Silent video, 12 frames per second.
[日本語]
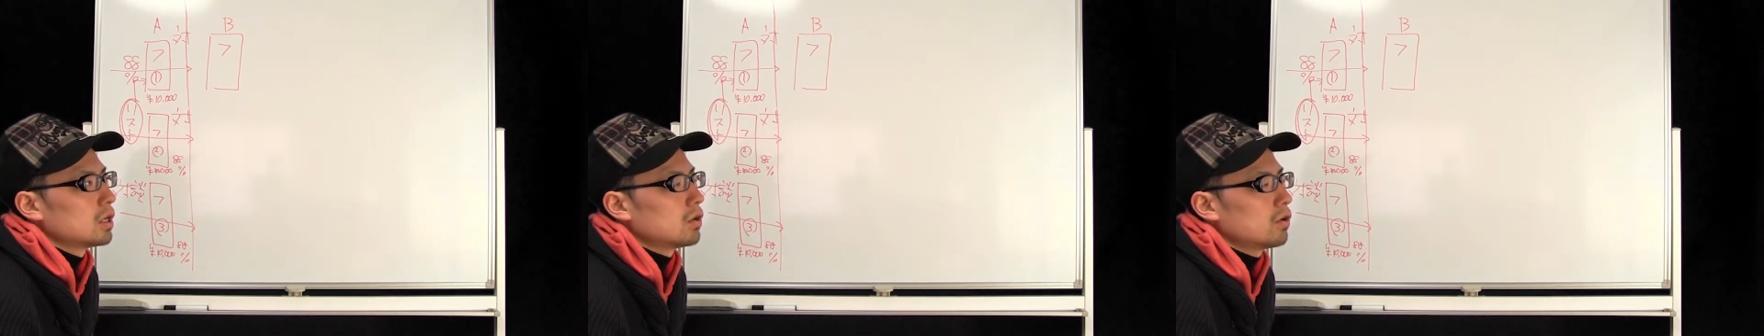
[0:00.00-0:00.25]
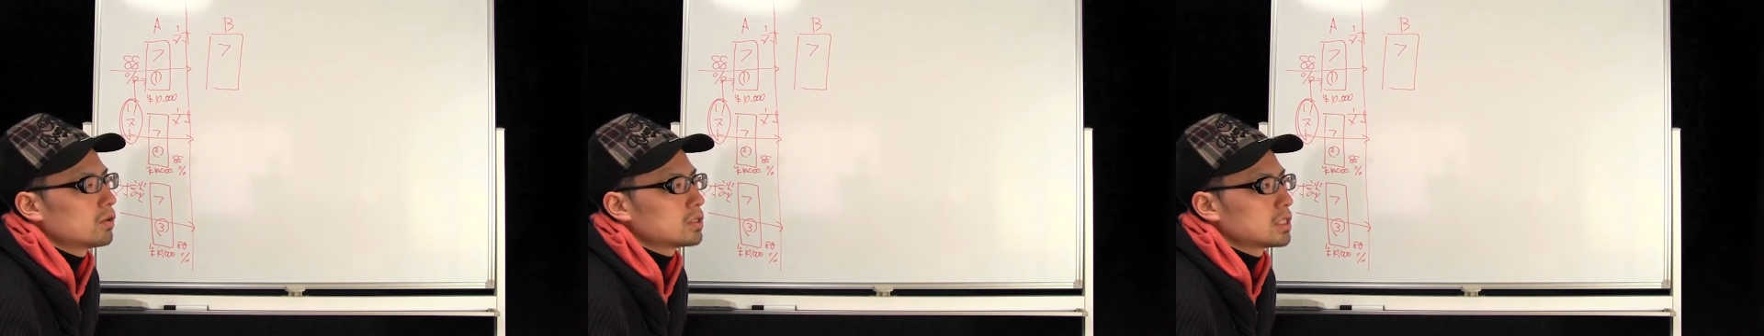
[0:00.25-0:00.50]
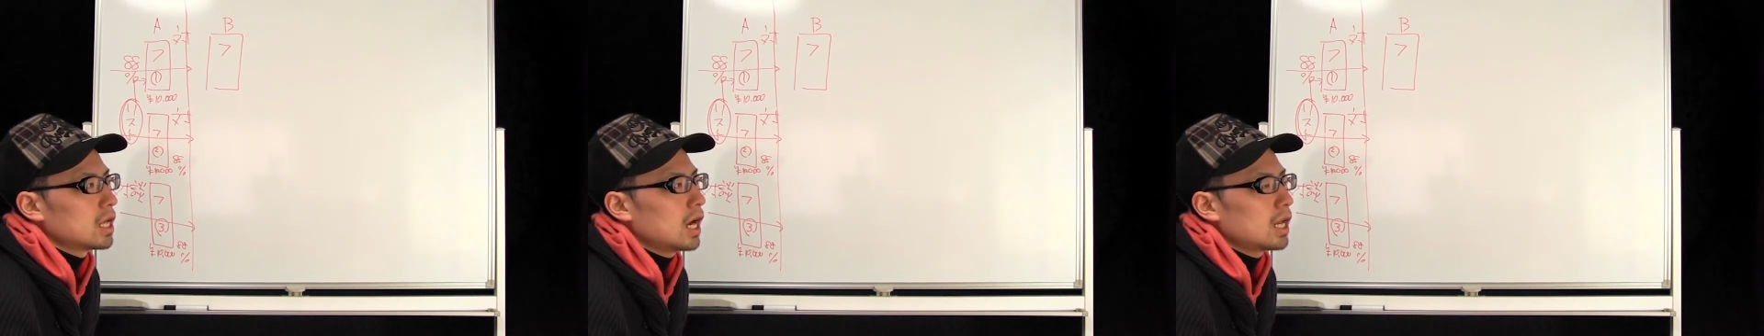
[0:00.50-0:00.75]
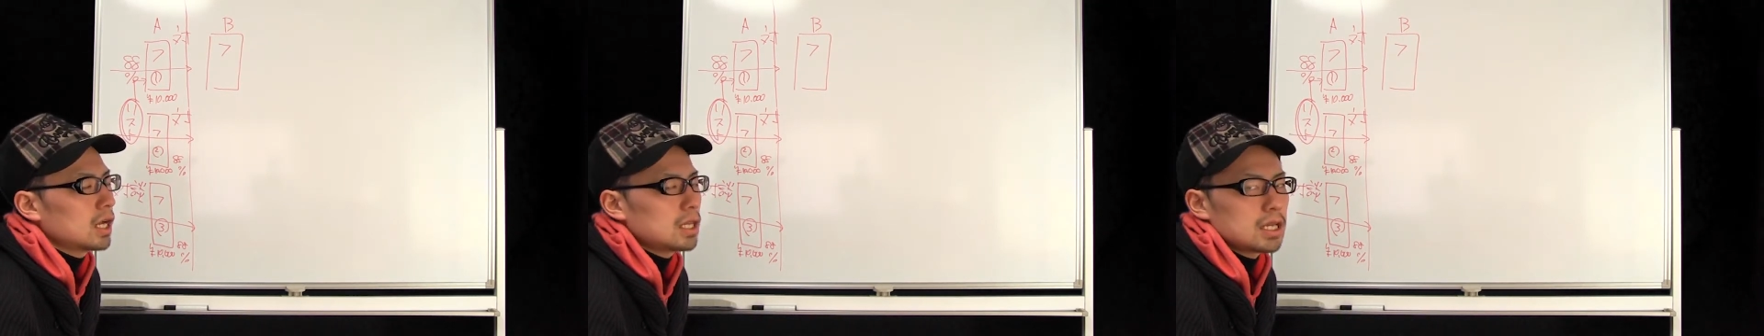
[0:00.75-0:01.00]
いろいろつな
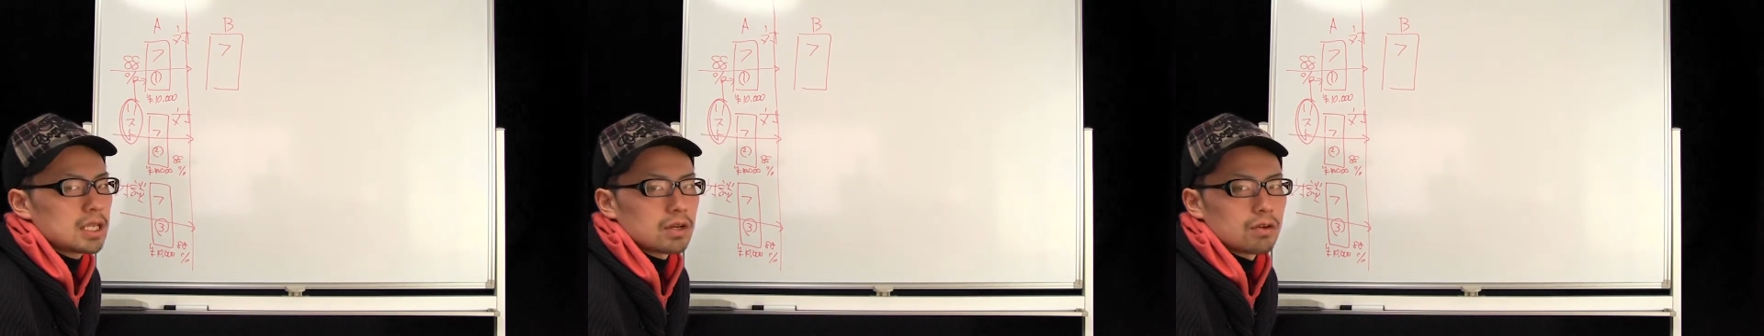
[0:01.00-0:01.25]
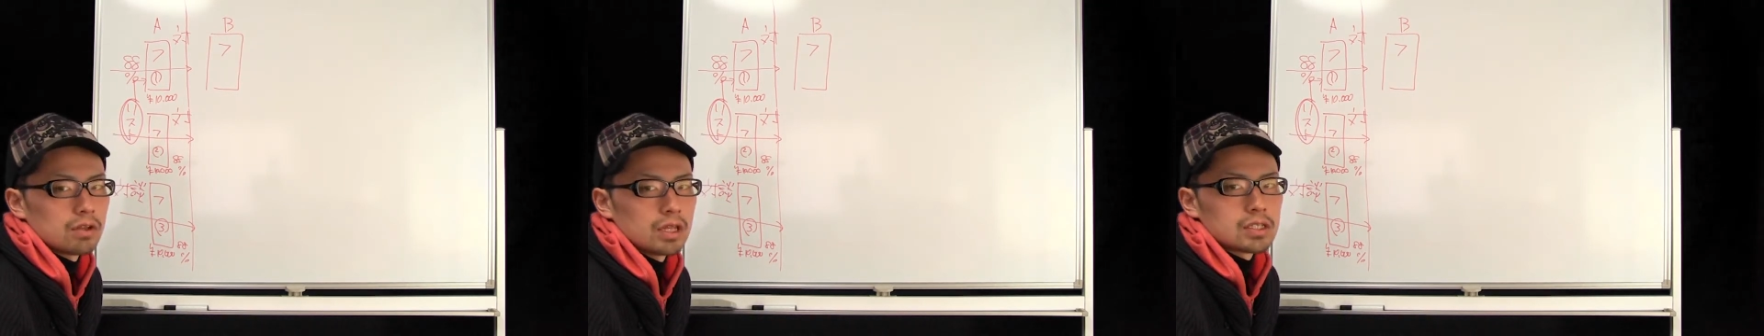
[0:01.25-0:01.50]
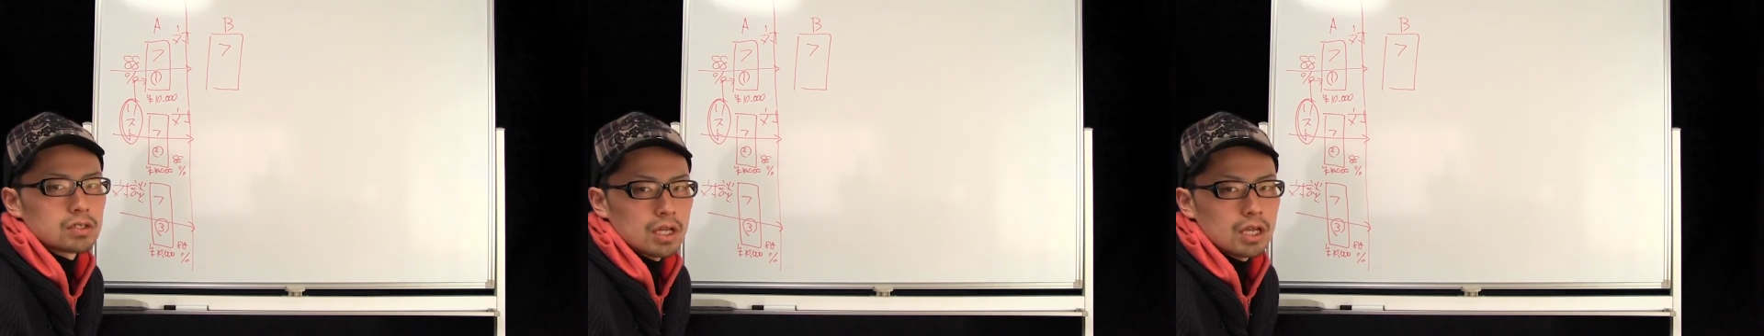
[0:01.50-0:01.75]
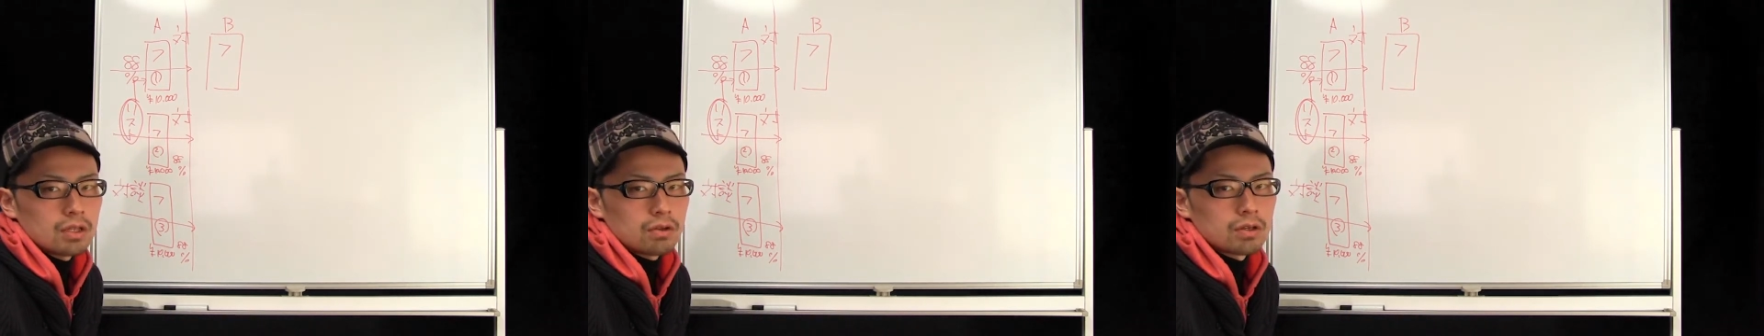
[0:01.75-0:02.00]
がりができてくるんです
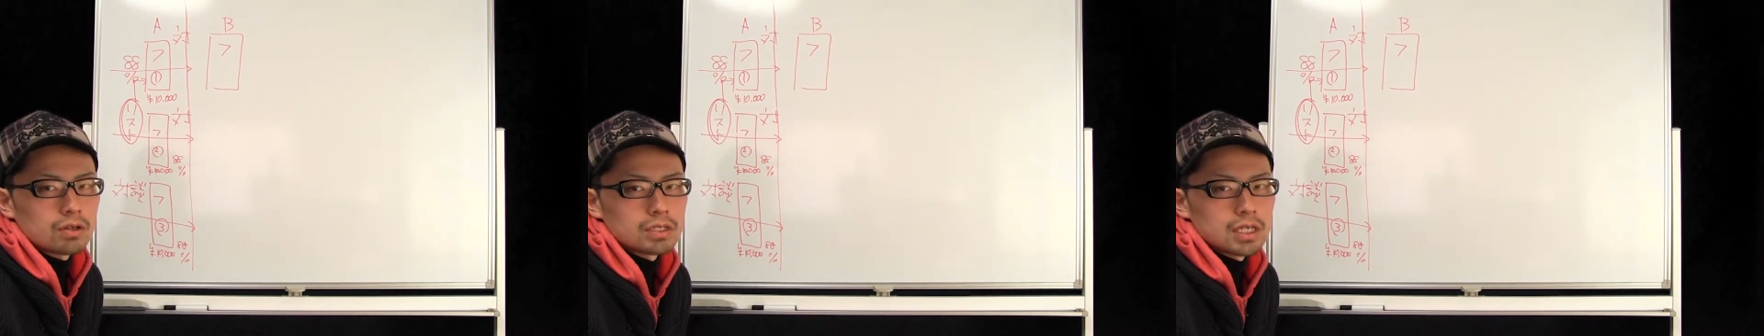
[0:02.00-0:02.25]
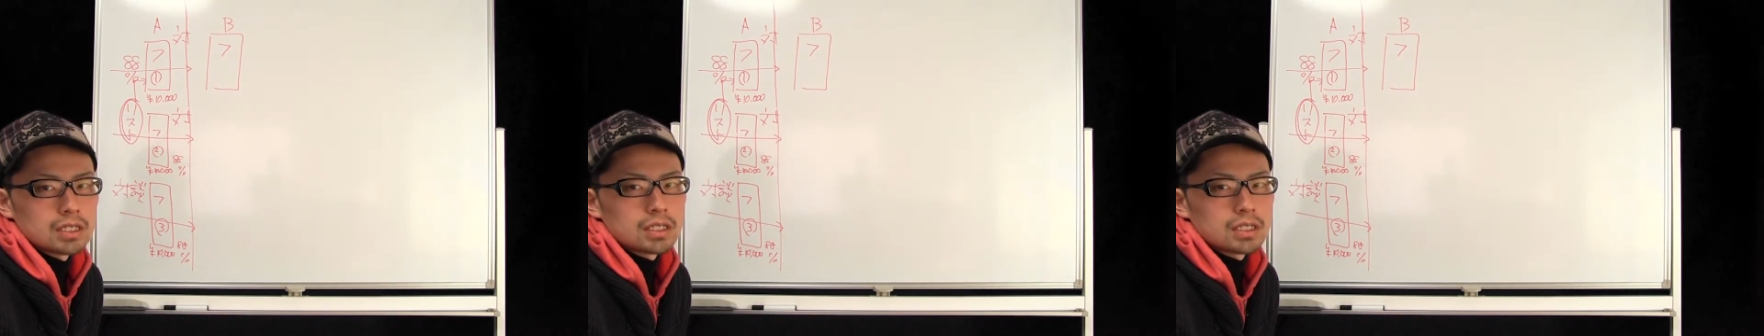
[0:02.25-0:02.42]
よね。TOEIC